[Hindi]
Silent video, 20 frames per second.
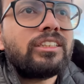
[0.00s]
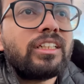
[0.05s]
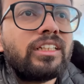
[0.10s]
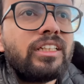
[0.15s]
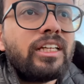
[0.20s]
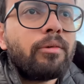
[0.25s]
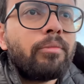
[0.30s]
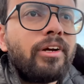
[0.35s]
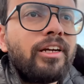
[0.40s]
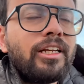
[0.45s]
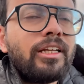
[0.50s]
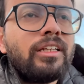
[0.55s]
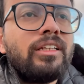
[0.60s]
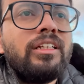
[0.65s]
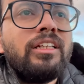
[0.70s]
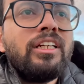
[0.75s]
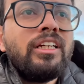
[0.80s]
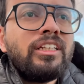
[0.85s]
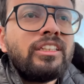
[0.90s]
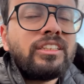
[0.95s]
सर्दियाँ बढ़ने
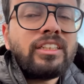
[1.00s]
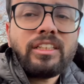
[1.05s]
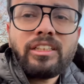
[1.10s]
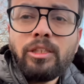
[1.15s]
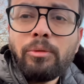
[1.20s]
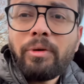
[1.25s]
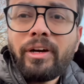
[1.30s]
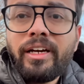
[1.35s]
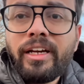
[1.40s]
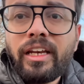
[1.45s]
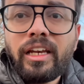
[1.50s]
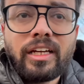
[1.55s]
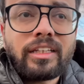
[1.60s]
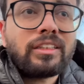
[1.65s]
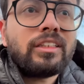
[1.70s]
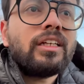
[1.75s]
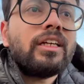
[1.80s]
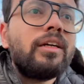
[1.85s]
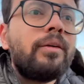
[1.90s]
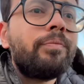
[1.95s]
सर्दी बढ़ने
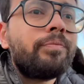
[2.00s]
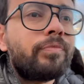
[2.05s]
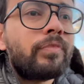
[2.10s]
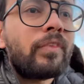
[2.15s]
लगती है